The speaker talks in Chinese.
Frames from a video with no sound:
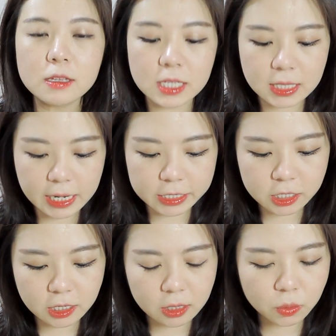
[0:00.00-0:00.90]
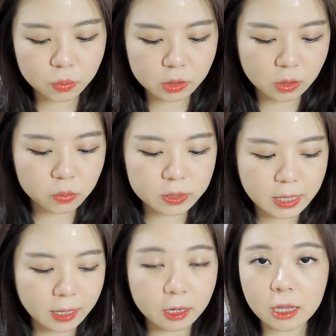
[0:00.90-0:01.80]
接下来这几样东西都是
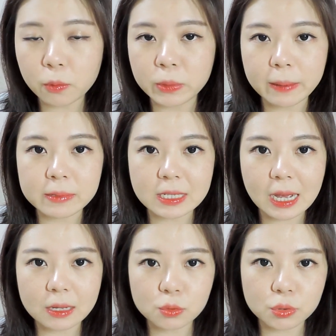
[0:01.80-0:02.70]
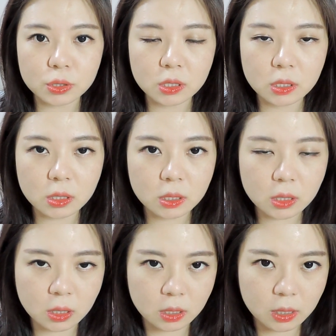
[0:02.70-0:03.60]
在 l i d e a m 他们家，就是
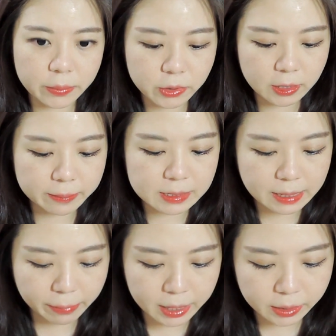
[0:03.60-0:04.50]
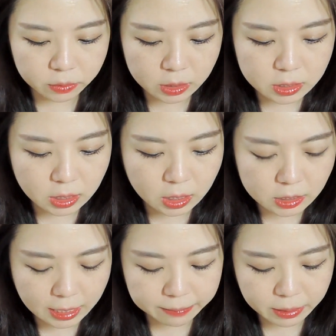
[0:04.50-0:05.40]
呃，艾莫丽他们家买到的一些
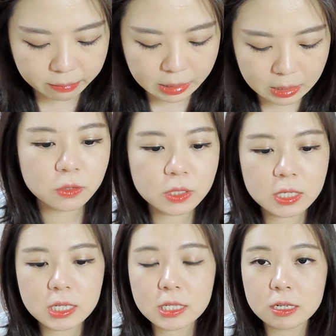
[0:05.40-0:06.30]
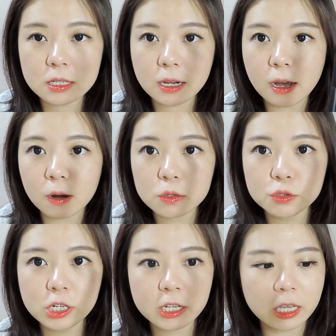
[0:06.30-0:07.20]
产品嘛。首先先讲这个好了，
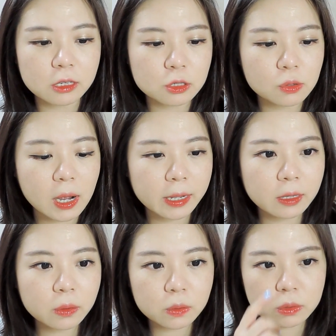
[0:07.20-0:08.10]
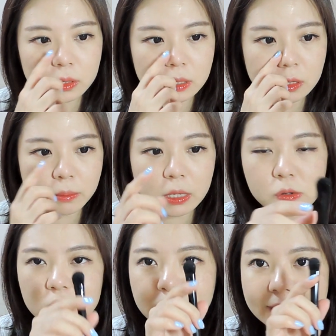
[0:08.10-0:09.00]
就是这个眼影刷，因为我自己是没
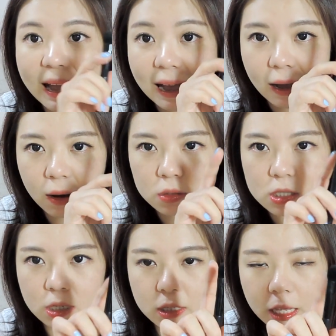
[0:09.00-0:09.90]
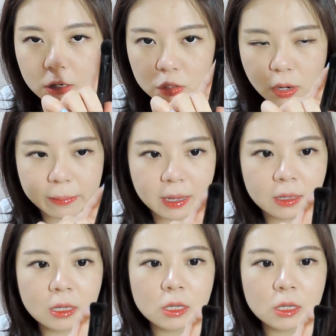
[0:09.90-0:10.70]
有这么大号的这个眼影刷嘛，